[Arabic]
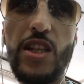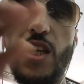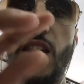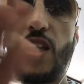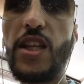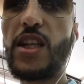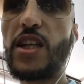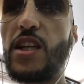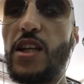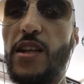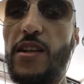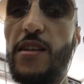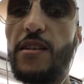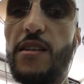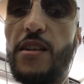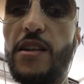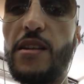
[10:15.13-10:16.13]
درنا ذاك
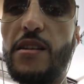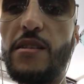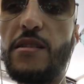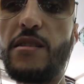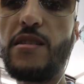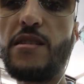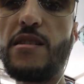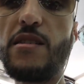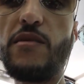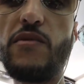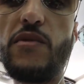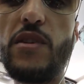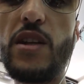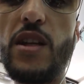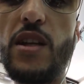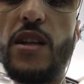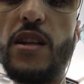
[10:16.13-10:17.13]
ذاك
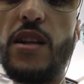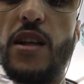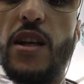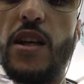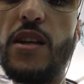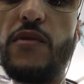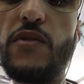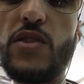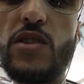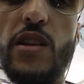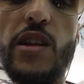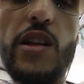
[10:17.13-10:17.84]
يعني فاش